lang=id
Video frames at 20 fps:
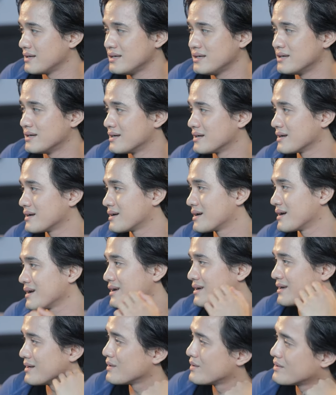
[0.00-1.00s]
Iya,
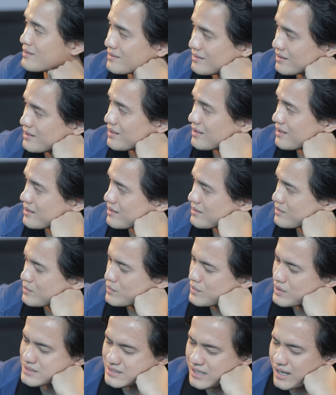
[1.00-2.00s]
kayak gue,
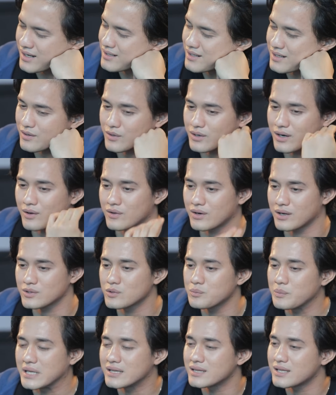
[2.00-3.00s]
gue eh, sadar orang-orang
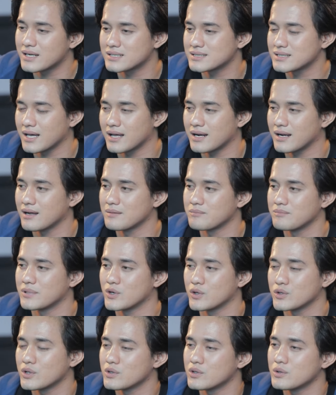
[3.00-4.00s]
tuh pinter sekarang,
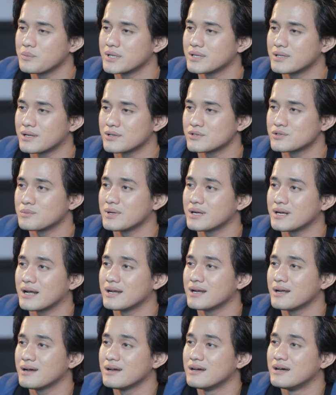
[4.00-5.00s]
penonton tuh pinter. Cuman
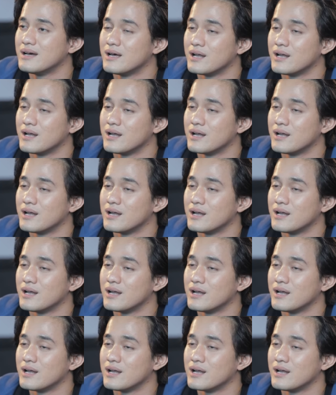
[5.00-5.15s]
kadang